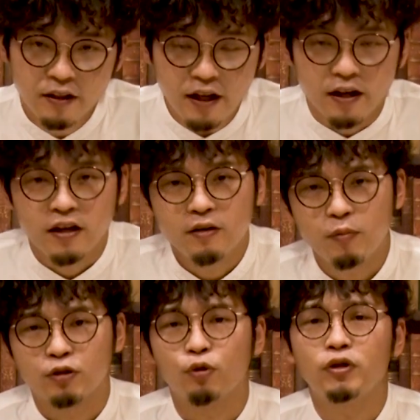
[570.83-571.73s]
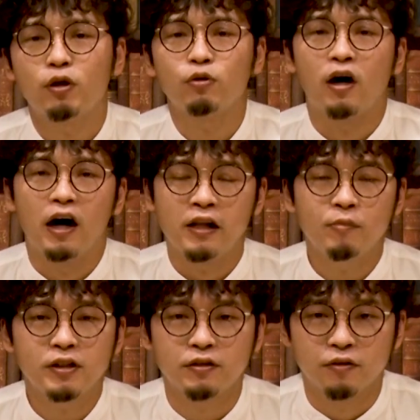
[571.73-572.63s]
で、まあ、そういったことがあり
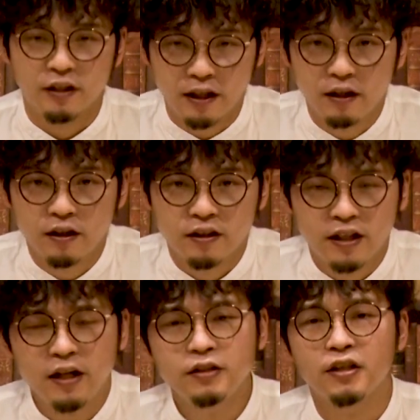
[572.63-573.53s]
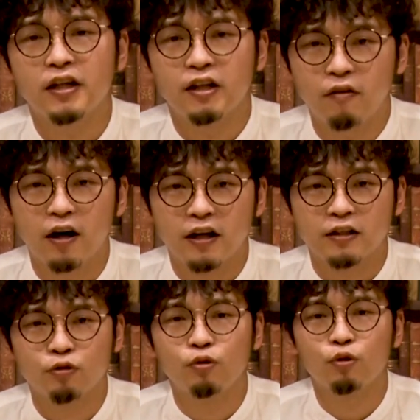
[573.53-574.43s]
ますのでね、現在では
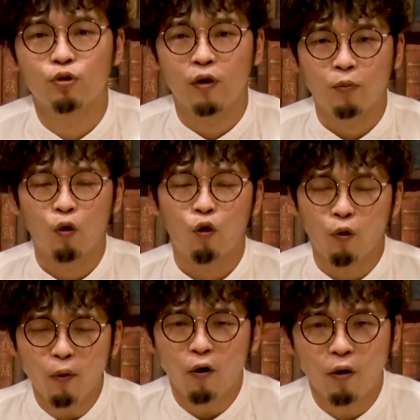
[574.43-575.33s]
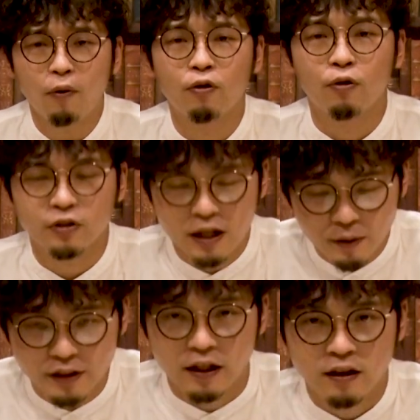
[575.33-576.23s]
そういうことはもうほぼほぼござい
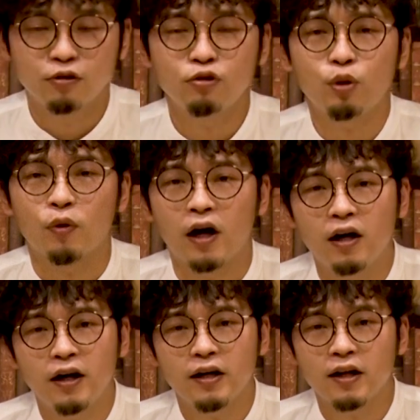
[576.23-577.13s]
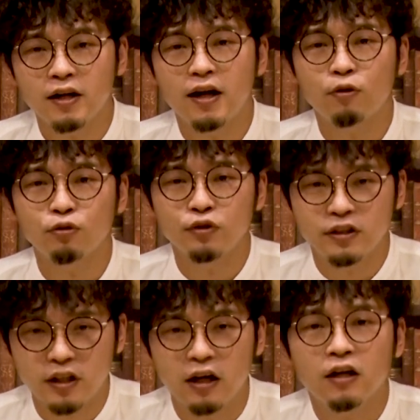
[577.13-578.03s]
ません。通常では考えられないこと
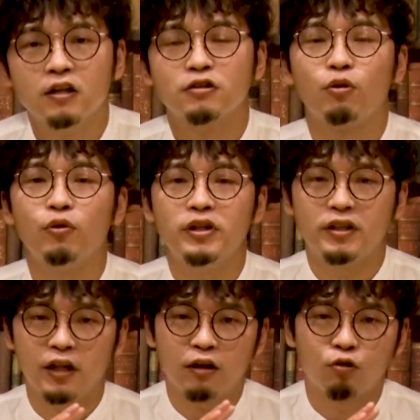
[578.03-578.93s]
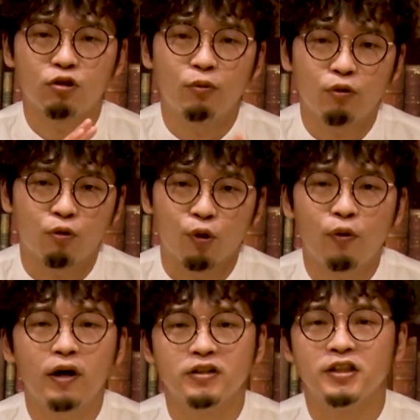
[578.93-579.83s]
ですが、そういったこともこれ
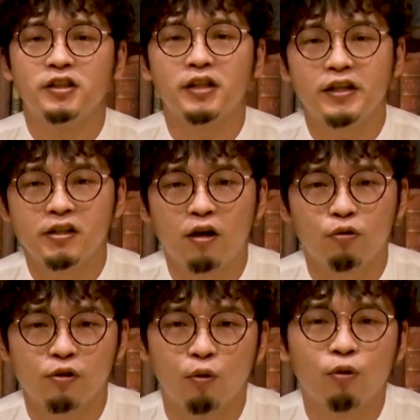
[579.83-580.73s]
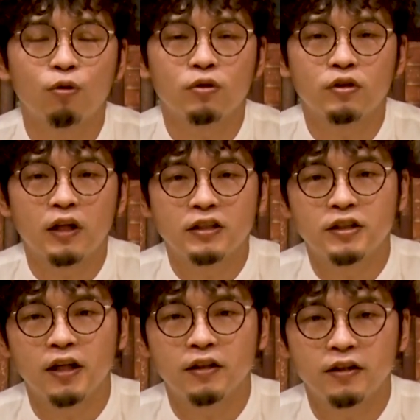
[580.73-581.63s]
は実際に過去に起こった
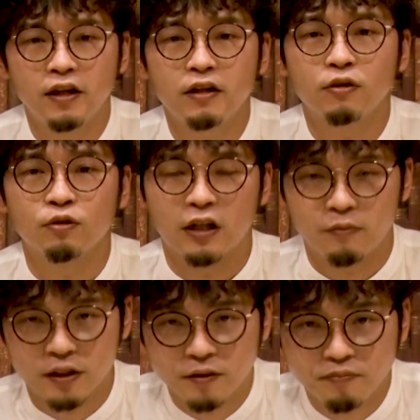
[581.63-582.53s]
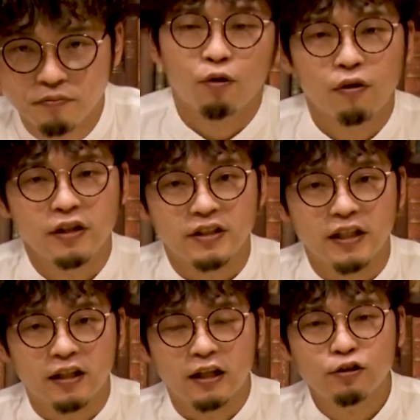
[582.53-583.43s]
事件でございます。これはです
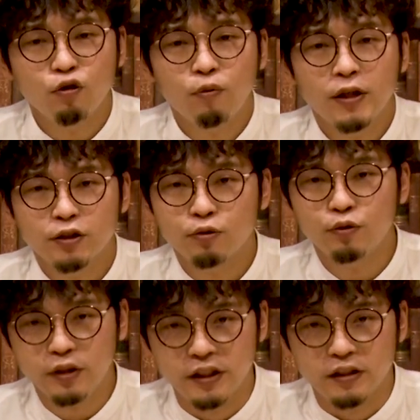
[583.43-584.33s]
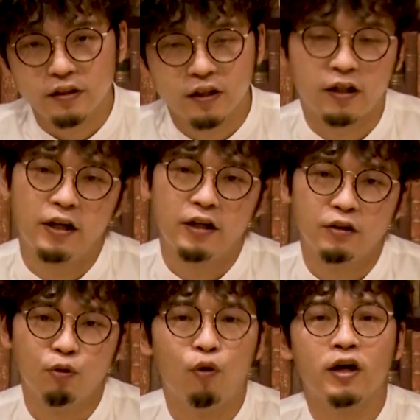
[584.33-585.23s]
ね、火葬場職員だ
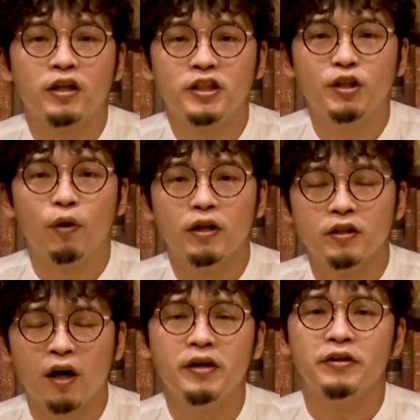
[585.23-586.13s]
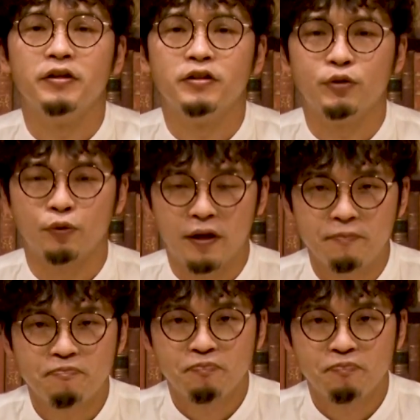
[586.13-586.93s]
けのお話ではないんですよね。